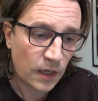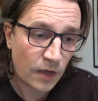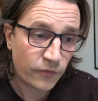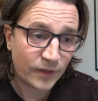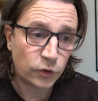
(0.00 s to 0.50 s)

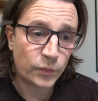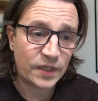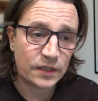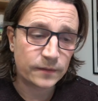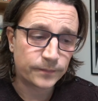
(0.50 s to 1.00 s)
È fatto
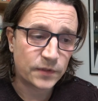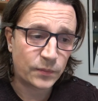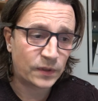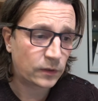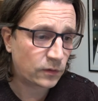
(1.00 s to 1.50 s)
bene,
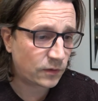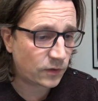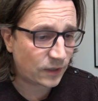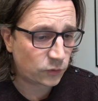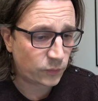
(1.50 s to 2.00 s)
sapete che ho
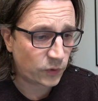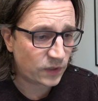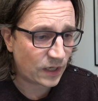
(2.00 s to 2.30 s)
lavorato un po' di